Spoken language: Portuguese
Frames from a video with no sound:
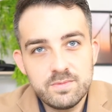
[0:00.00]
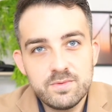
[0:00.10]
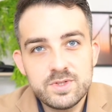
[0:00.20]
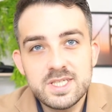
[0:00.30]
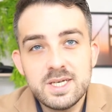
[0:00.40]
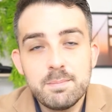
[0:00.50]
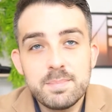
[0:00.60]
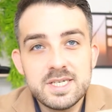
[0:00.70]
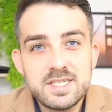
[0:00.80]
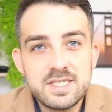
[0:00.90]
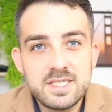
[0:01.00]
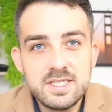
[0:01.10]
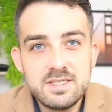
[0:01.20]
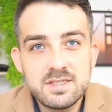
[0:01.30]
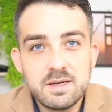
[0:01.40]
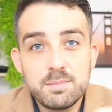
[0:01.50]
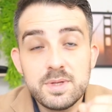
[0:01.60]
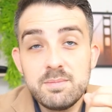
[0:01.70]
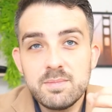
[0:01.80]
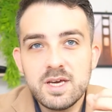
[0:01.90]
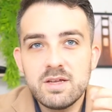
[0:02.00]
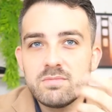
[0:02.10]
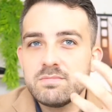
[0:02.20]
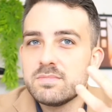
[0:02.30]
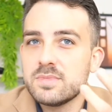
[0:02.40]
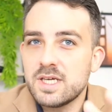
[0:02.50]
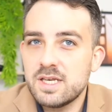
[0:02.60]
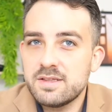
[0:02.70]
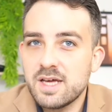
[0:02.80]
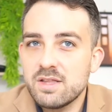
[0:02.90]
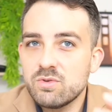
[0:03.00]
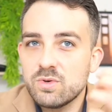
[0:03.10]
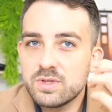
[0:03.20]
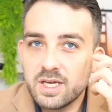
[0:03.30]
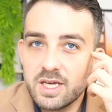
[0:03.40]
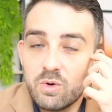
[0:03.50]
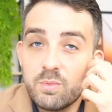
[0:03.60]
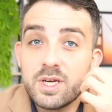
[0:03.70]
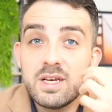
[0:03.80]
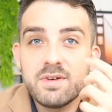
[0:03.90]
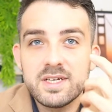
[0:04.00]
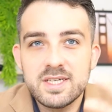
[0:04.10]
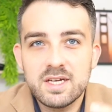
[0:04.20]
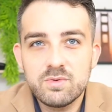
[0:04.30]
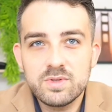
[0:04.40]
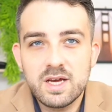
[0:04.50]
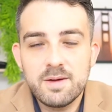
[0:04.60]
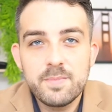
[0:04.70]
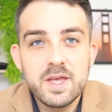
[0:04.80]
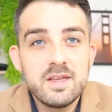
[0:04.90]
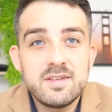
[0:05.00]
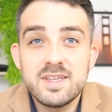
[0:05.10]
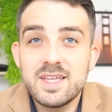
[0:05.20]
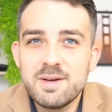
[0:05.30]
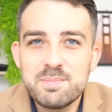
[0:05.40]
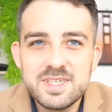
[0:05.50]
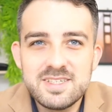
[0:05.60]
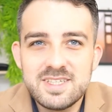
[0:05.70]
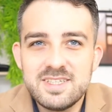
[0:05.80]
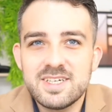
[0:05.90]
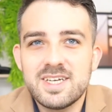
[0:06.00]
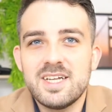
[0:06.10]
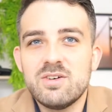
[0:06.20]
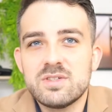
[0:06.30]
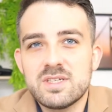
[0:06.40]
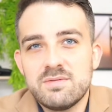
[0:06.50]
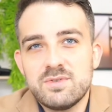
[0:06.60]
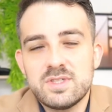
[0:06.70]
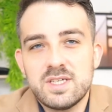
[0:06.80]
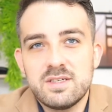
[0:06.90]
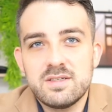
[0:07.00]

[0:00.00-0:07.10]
Você precisa primeiro que ele te anota e como que ele vai te anotar? Você nem precisa que ele gosta de você.